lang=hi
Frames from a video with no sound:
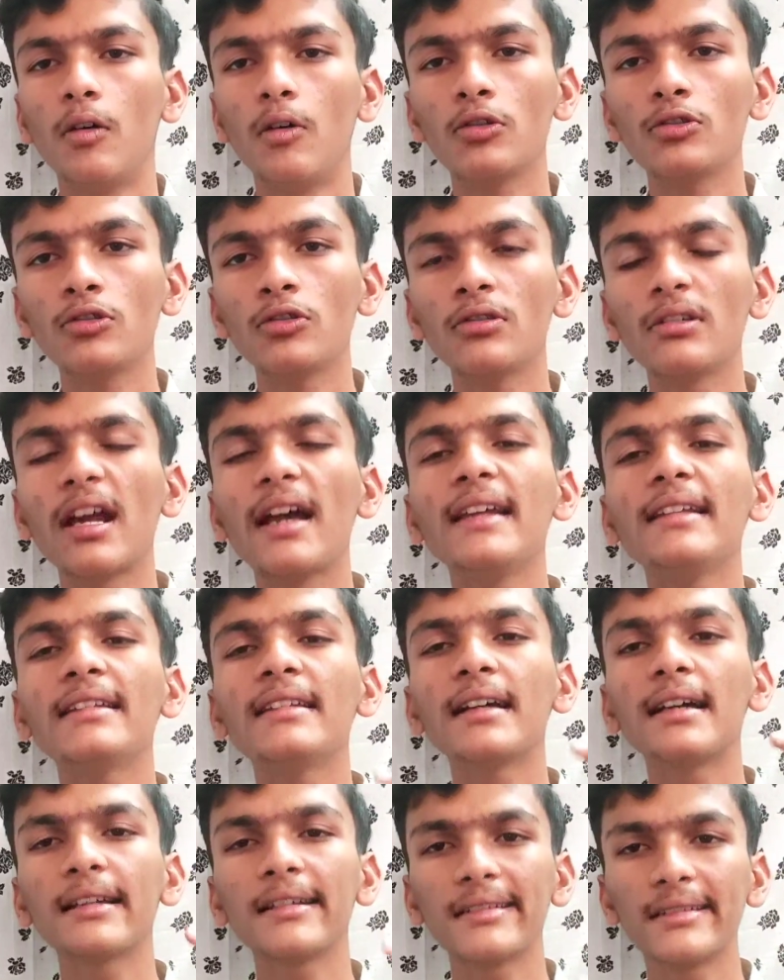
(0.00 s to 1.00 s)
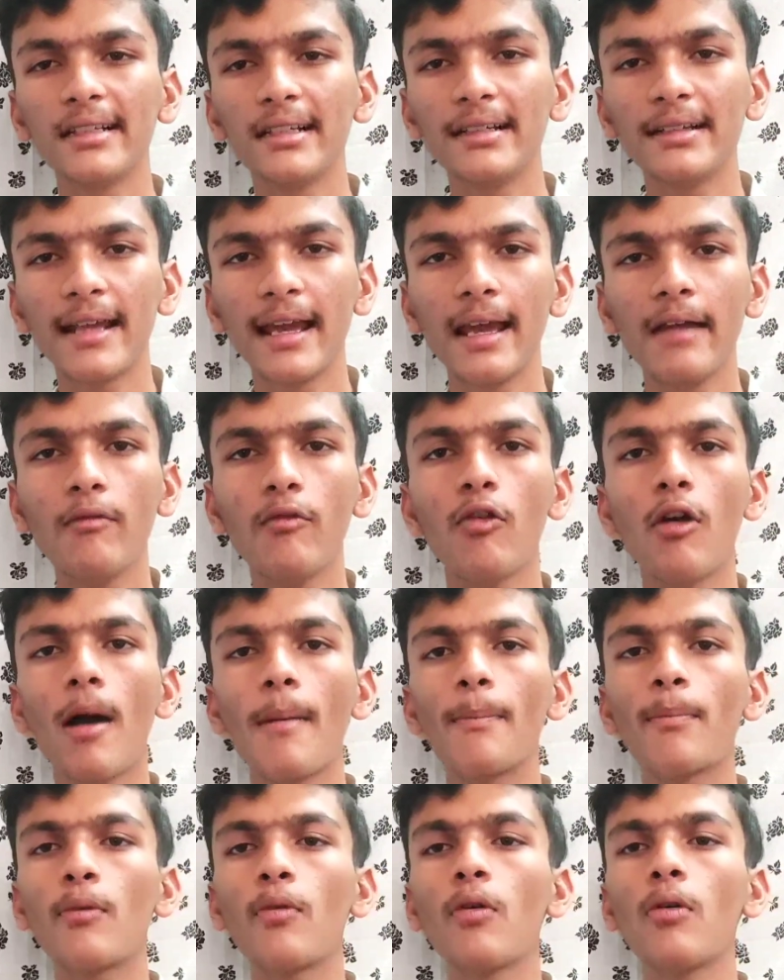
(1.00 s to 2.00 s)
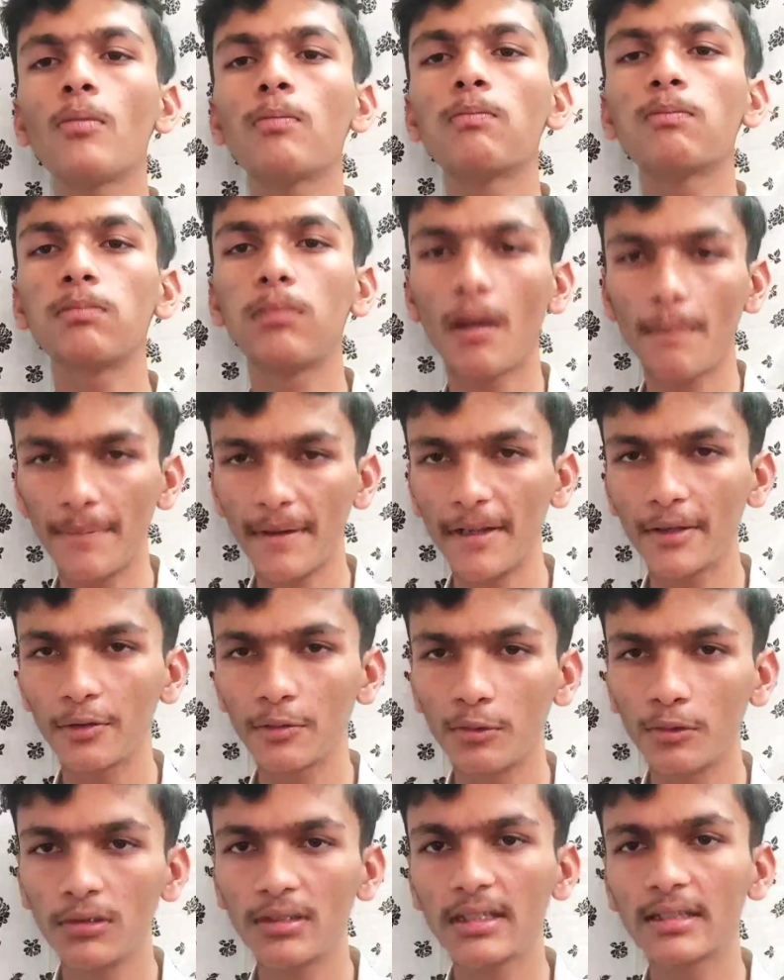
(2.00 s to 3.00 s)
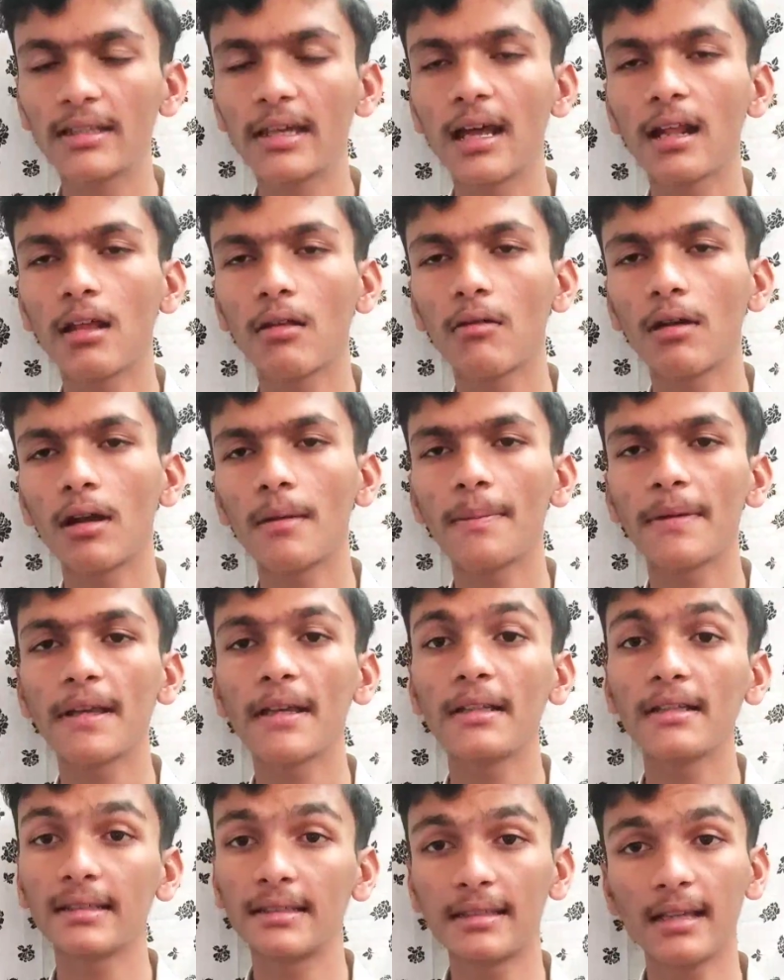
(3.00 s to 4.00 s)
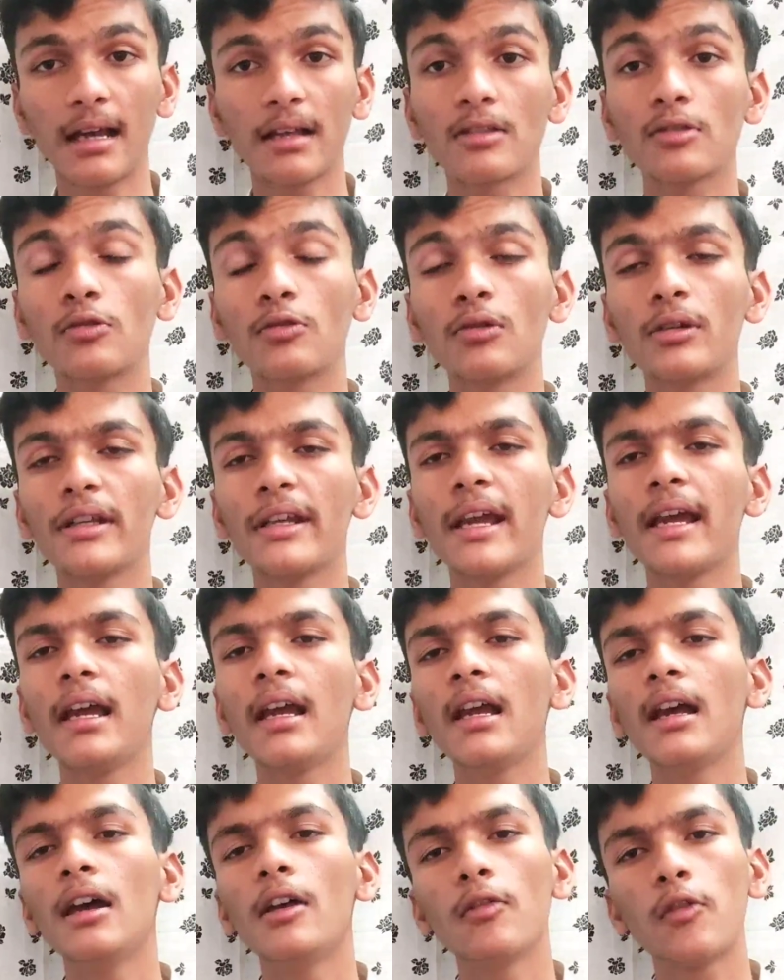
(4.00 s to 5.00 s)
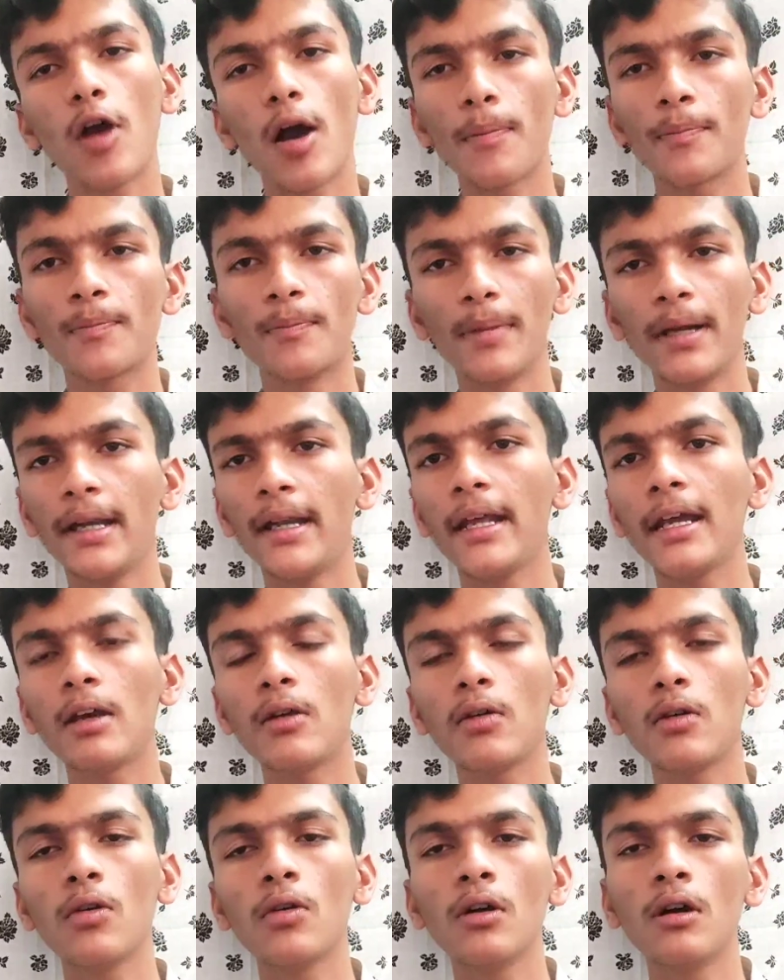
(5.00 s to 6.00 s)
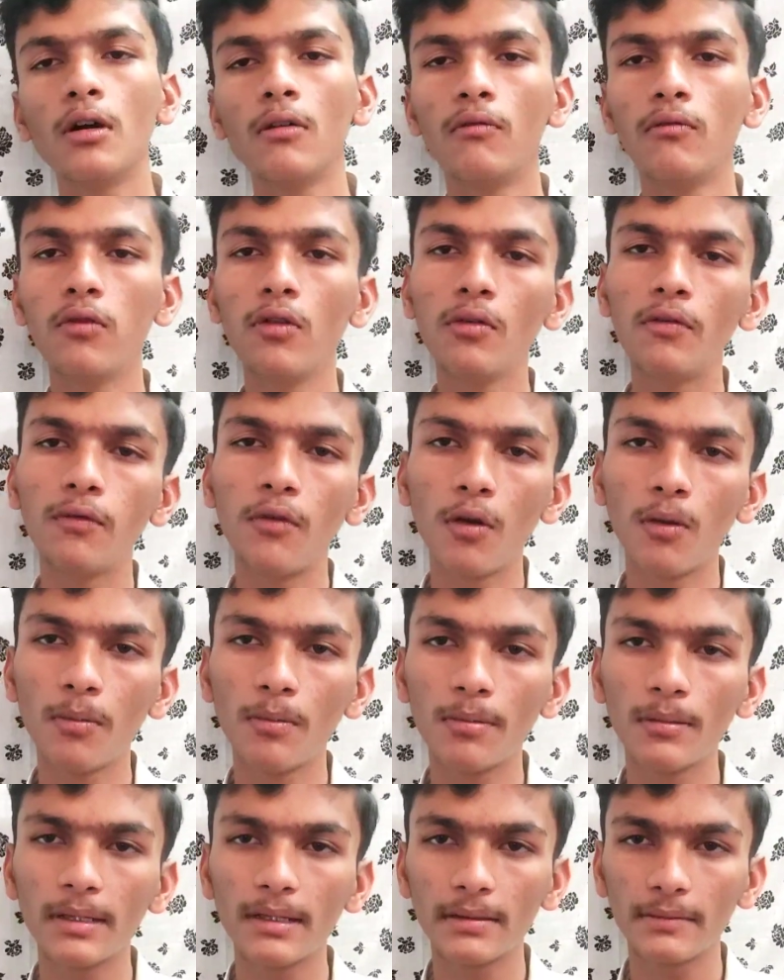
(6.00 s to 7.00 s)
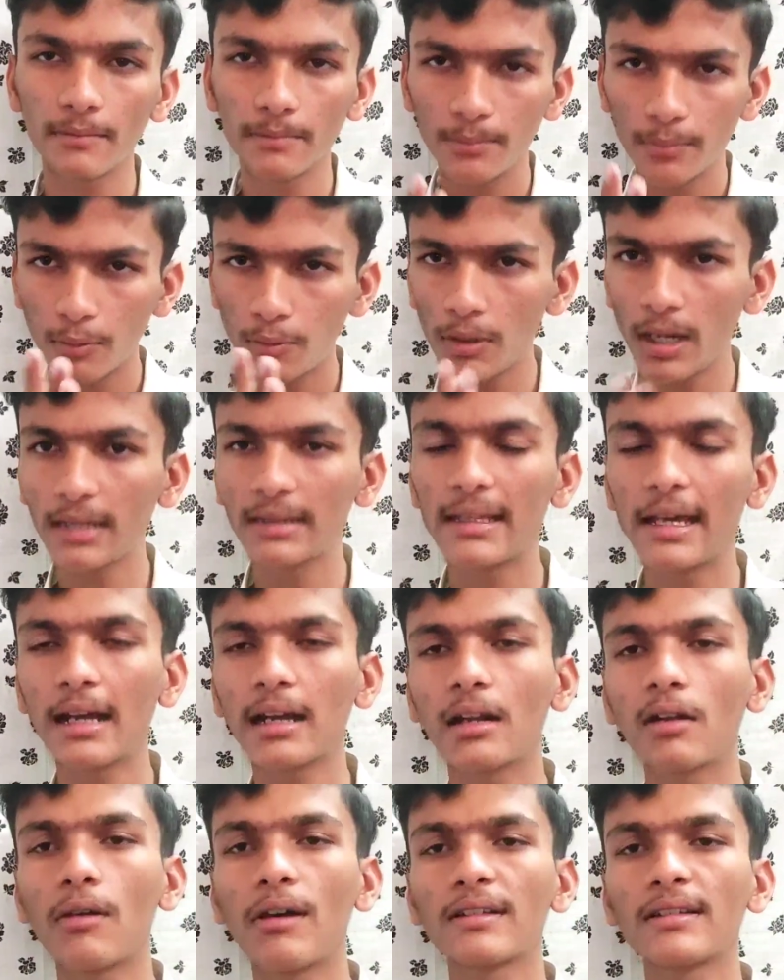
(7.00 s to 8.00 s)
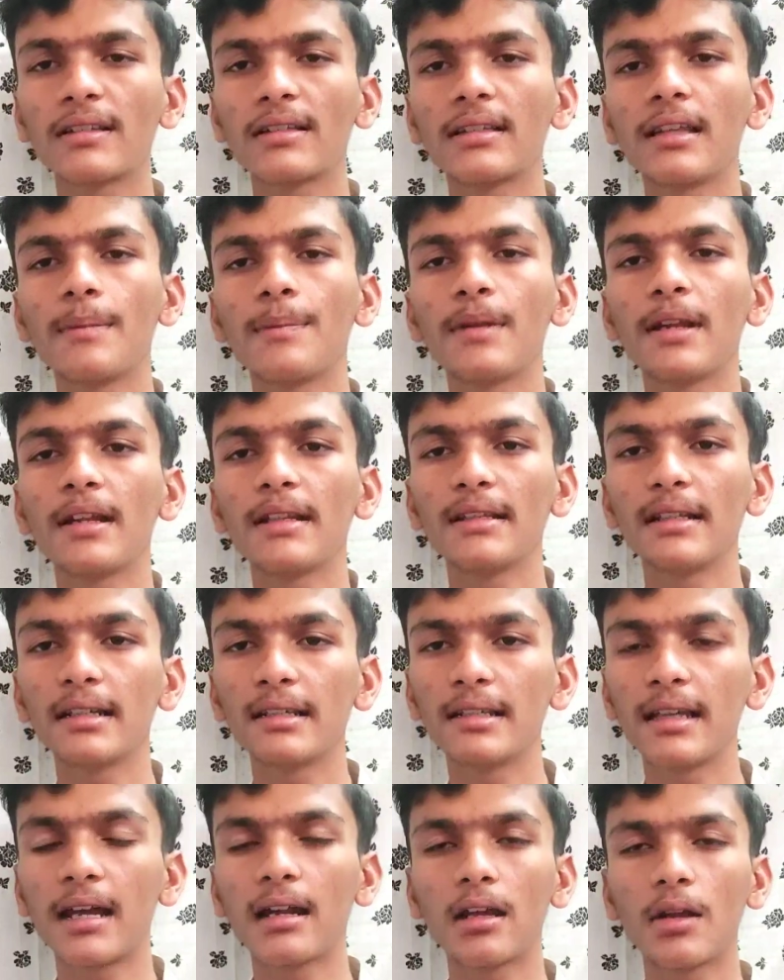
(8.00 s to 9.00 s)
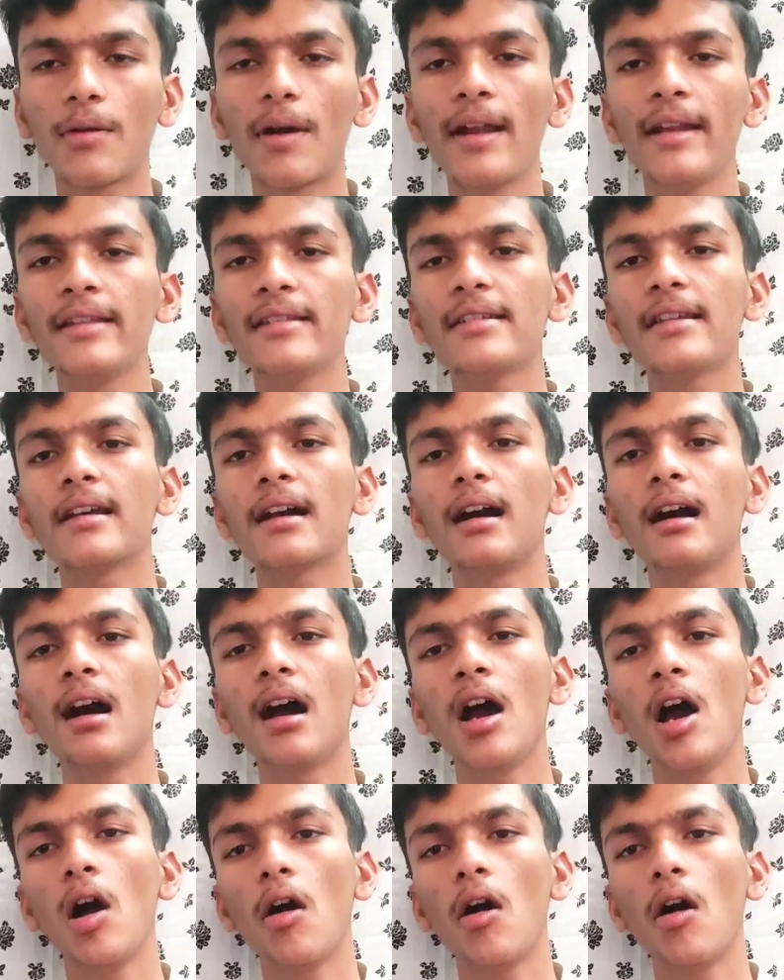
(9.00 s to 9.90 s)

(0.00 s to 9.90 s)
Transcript: और जो नाइन्थ का रिजल्ट है वो आपको अपने स्कूल से तैयार करवाना पड़ेगा जैसे आज छुट्टी है तो आप मंडे को वो फॉर्म पूरा तैयार करवा सकते हैं अपना रिजल्ट तैयार करवा लीजिएगा